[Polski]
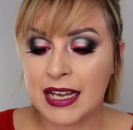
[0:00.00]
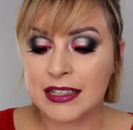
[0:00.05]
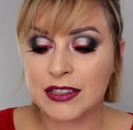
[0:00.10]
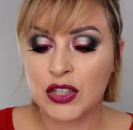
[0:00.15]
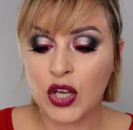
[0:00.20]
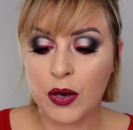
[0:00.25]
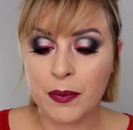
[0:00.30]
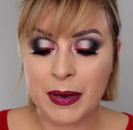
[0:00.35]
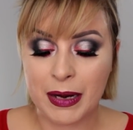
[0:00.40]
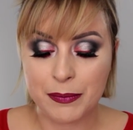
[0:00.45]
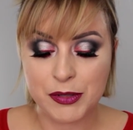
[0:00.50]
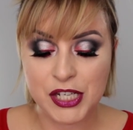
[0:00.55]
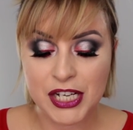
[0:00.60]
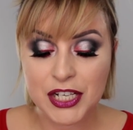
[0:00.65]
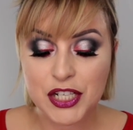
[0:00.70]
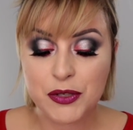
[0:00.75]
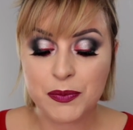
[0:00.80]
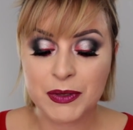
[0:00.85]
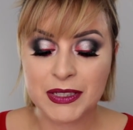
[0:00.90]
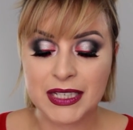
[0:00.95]
Dobra,
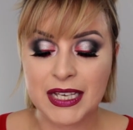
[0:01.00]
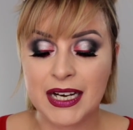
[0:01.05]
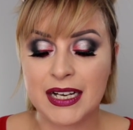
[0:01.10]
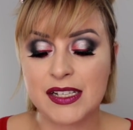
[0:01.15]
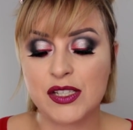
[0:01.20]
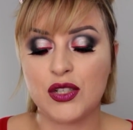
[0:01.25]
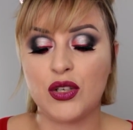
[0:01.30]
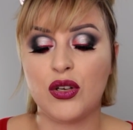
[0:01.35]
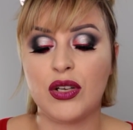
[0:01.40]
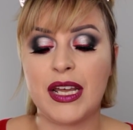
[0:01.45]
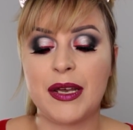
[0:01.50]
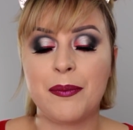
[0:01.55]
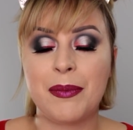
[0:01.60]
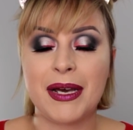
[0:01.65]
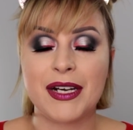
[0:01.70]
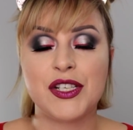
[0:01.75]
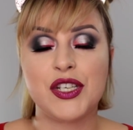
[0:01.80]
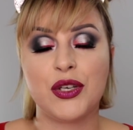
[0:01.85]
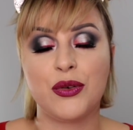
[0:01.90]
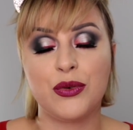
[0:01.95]
przejdźmy teraz do
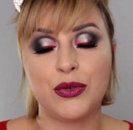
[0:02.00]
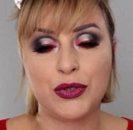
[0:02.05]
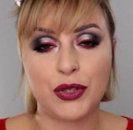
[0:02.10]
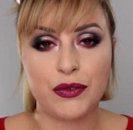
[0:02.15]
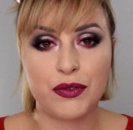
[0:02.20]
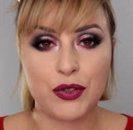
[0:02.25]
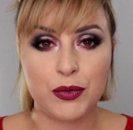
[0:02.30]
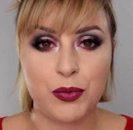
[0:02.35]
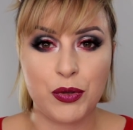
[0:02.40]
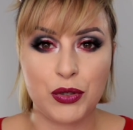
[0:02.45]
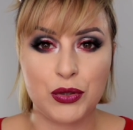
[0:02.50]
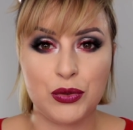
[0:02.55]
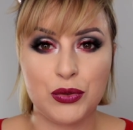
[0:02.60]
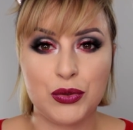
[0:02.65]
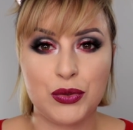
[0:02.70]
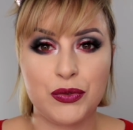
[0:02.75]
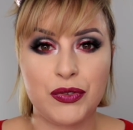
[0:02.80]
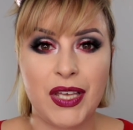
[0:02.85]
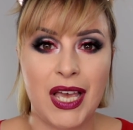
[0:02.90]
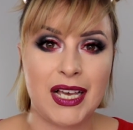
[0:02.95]
najbardziej kultowych
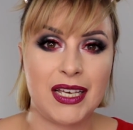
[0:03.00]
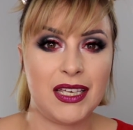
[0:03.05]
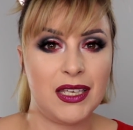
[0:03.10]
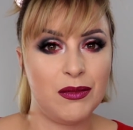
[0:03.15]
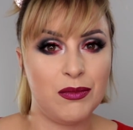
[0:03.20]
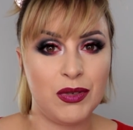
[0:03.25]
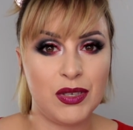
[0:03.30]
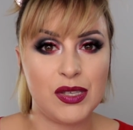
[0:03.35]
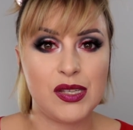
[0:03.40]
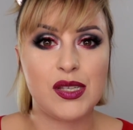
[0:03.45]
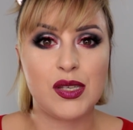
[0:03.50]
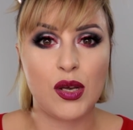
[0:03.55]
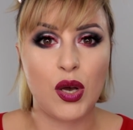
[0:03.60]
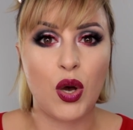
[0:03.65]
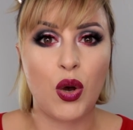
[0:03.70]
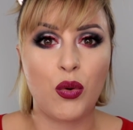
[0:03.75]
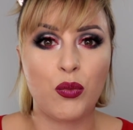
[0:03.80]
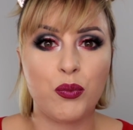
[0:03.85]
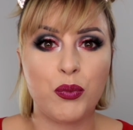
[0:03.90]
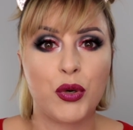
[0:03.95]
produktów, jakimi
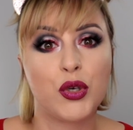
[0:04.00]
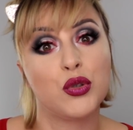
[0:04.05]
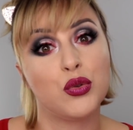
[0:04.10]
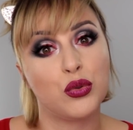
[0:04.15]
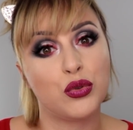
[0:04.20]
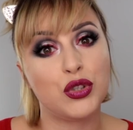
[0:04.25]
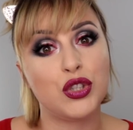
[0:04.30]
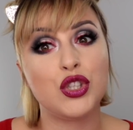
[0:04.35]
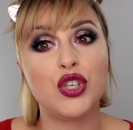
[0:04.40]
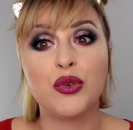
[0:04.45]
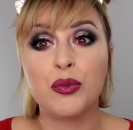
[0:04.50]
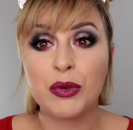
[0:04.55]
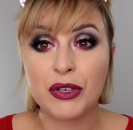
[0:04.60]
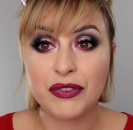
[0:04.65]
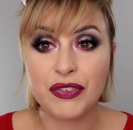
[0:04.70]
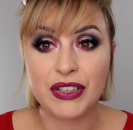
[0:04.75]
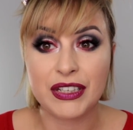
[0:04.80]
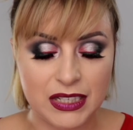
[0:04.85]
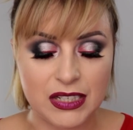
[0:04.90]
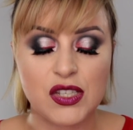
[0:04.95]
są produkty do
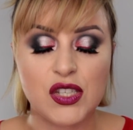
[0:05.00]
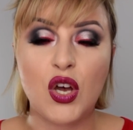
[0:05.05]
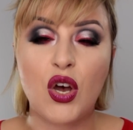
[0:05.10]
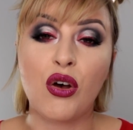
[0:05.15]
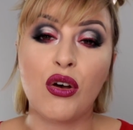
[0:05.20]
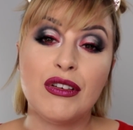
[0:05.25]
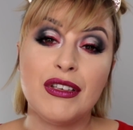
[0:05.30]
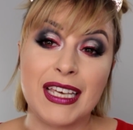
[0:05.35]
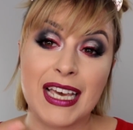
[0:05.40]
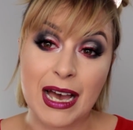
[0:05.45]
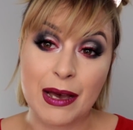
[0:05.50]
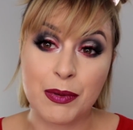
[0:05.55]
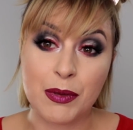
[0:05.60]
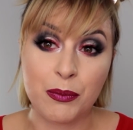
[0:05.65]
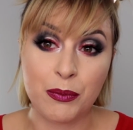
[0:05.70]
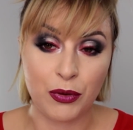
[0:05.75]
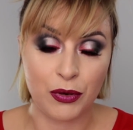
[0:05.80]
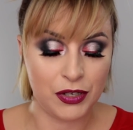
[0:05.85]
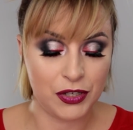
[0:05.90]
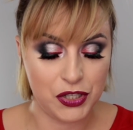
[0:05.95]
brwi. Co ja
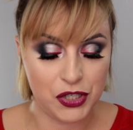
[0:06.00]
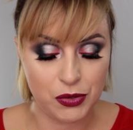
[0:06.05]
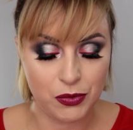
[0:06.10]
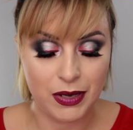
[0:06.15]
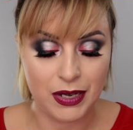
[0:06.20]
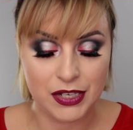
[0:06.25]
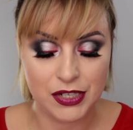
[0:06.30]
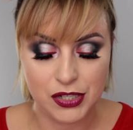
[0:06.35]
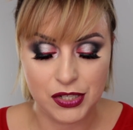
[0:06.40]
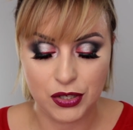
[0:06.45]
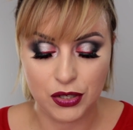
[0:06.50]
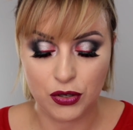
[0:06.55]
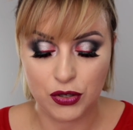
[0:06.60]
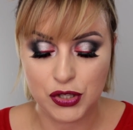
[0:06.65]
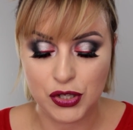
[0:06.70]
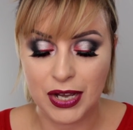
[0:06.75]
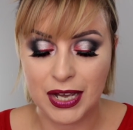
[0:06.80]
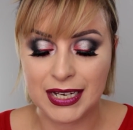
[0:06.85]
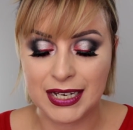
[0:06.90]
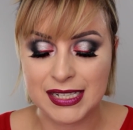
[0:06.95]
bym poleciła, jeśli
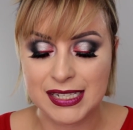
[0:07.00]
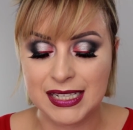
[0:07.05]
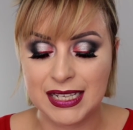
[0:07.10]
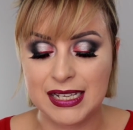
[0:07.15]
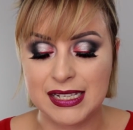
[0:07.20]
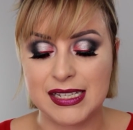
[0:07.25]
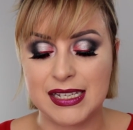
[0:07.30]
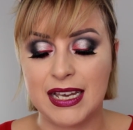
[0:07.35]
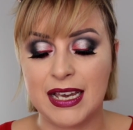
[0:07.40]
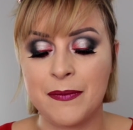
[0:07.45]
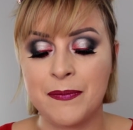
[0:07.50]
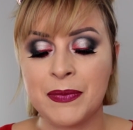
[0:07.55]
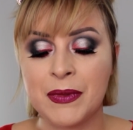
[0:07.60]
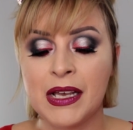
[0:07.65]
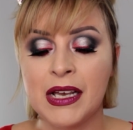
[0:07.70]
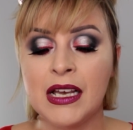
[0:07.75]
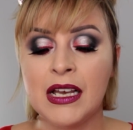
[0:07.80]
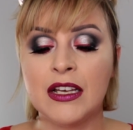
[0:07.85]
chodzi o Anastazję?